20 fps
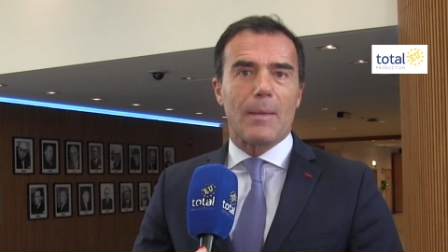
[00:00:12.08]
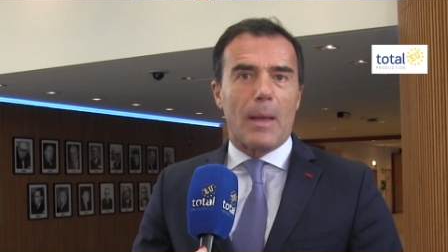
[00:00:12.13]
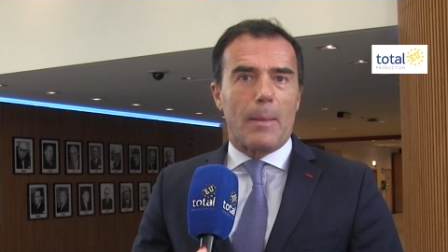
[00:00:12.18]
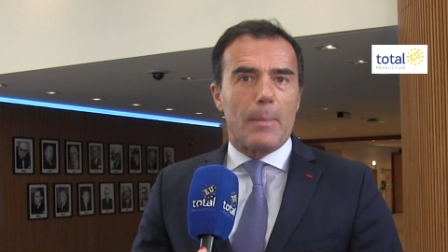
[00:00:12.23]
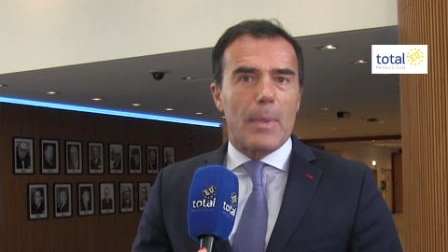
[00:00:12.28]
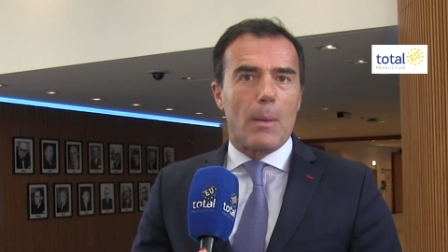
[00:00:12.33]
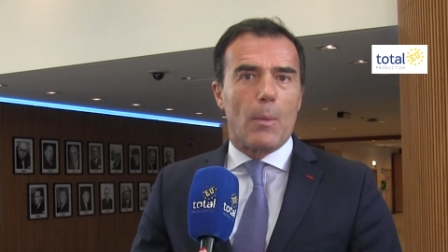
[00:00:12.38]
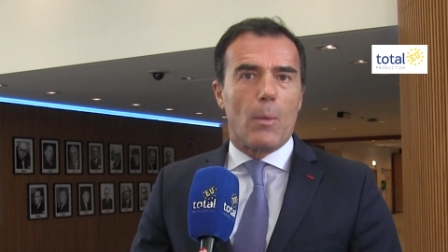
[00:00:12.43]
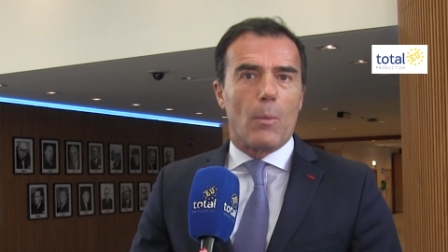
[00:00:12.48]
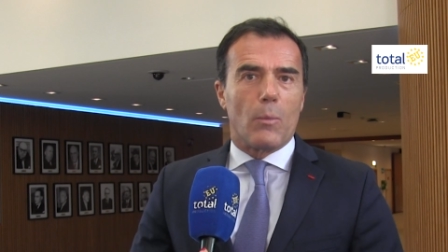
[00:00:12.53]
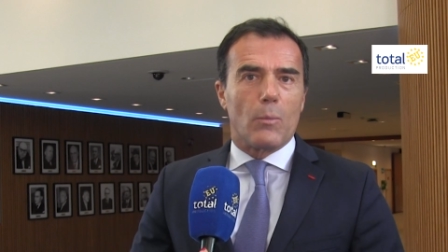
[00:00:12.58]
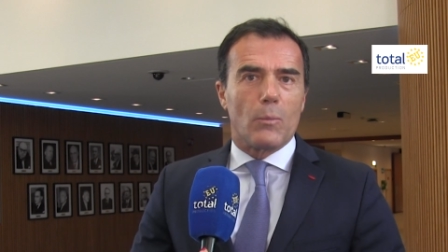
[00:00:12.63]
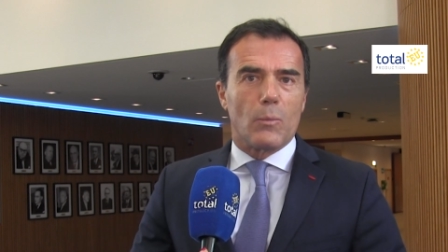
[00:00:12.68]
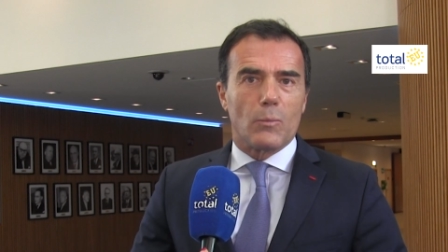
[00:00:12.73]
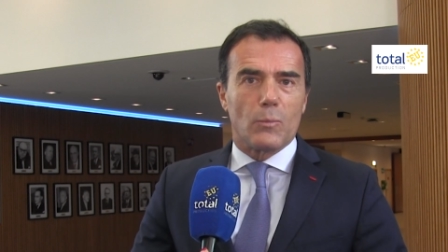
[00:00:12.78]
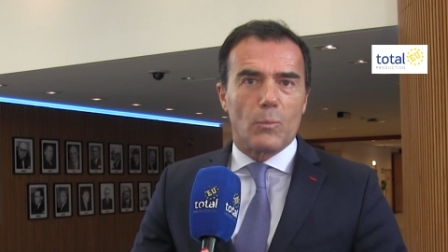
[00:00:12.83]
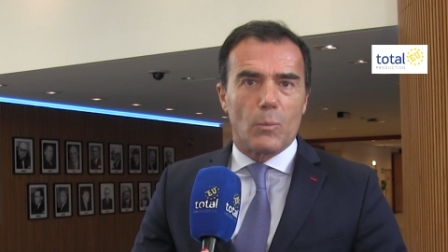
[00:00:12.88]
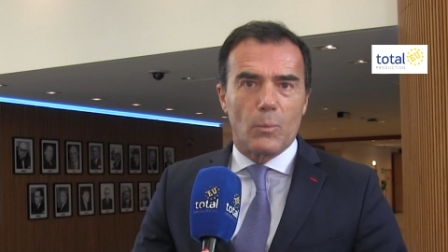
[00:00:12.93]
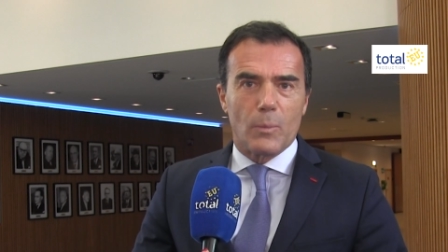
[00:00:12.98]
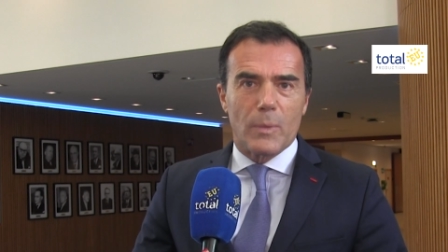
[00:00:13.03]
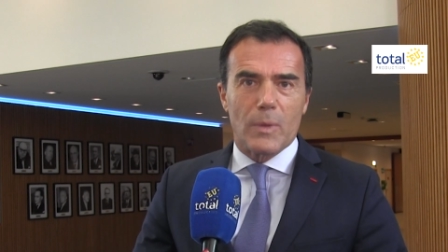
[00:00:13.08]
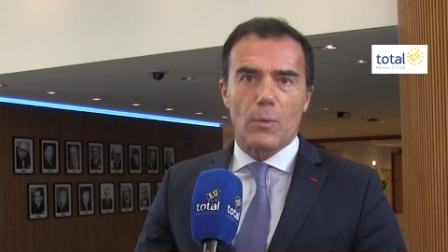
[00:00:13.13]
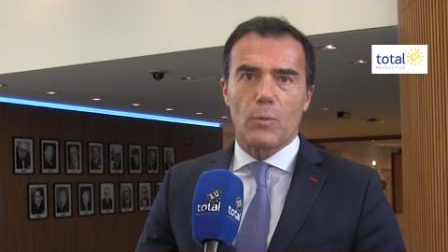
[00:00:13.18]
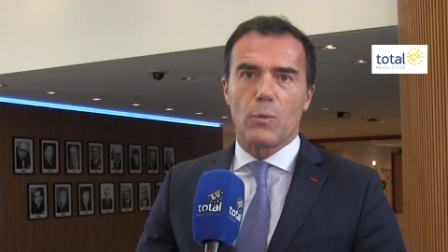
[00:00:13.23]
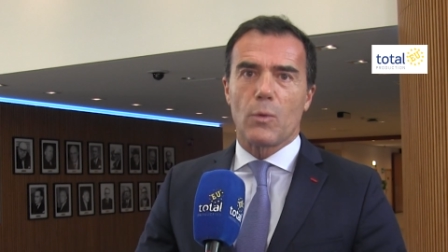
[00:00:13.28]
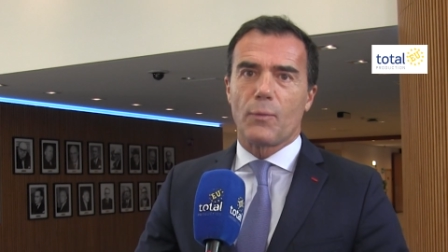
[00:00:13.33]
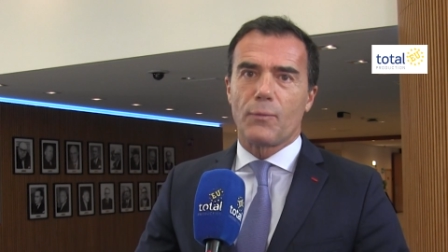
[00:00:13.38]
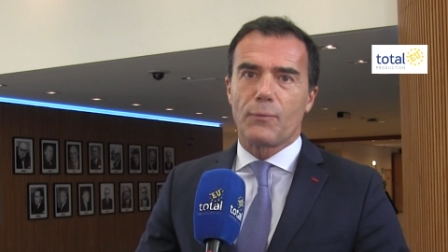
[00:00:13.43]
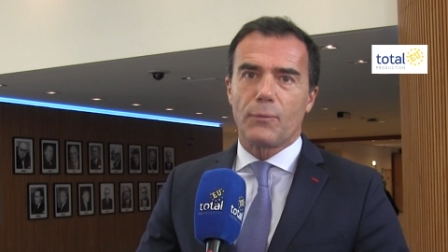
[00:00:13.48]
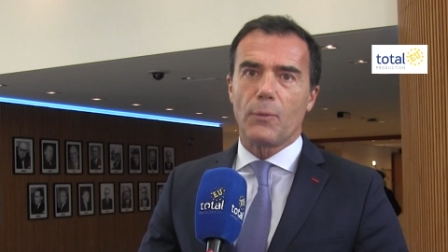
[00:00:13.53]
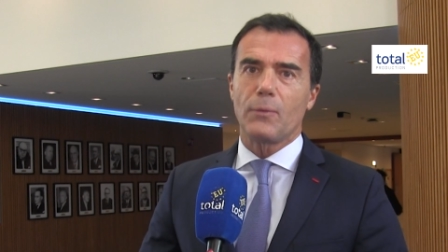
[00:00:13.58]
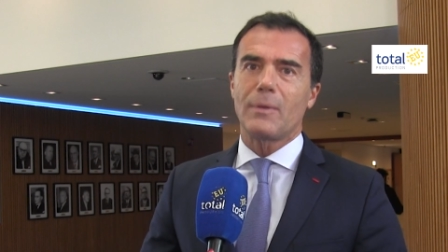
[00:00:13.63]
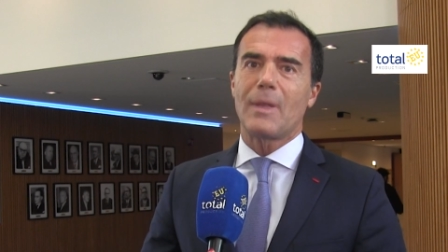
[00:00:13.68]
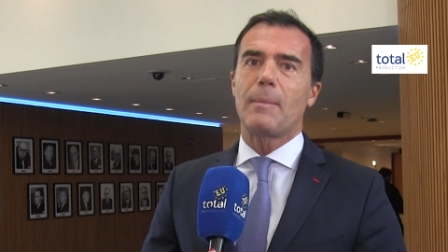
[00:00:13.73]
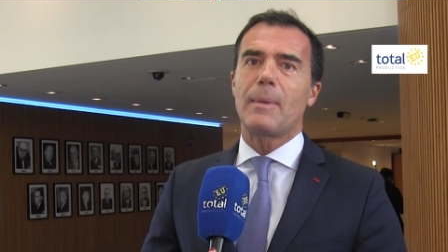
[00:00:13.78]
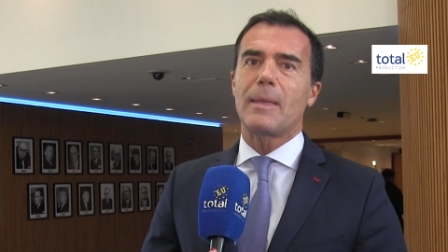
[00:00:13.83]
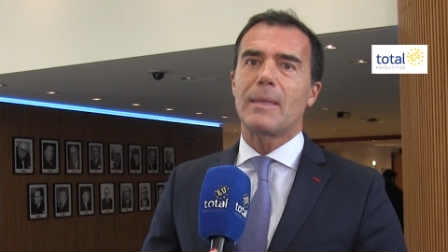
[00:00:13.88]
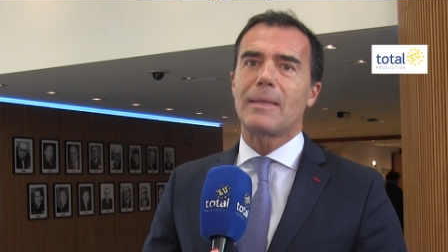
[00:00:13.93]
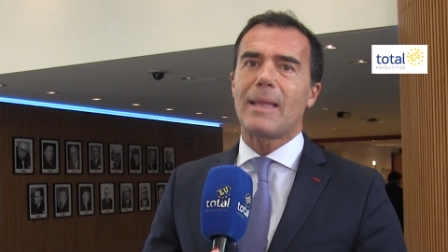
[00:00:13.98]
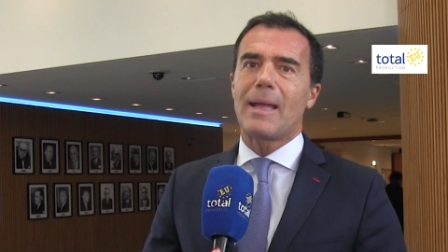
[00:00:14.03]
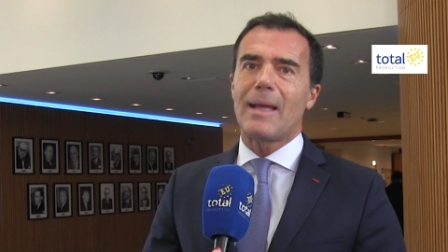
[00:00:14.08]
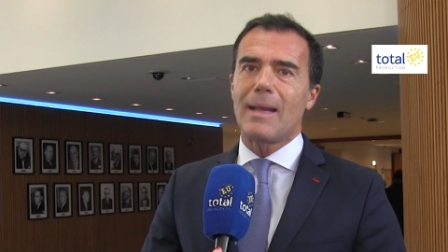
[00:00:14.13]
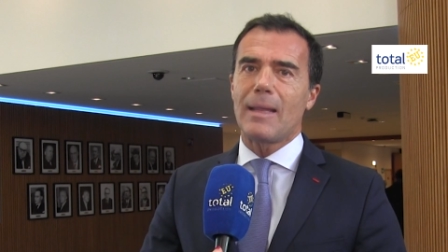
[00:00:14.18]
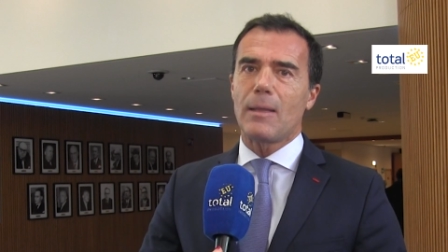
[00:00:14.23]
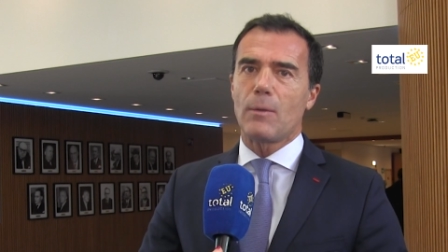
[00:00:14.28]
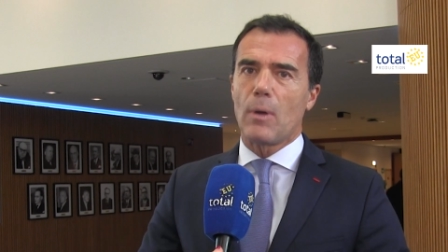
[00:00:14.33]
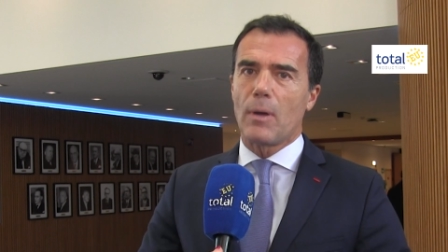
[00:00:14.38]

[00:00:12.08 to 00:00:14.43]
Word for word: Abbiamo un, un bisogno fondamentale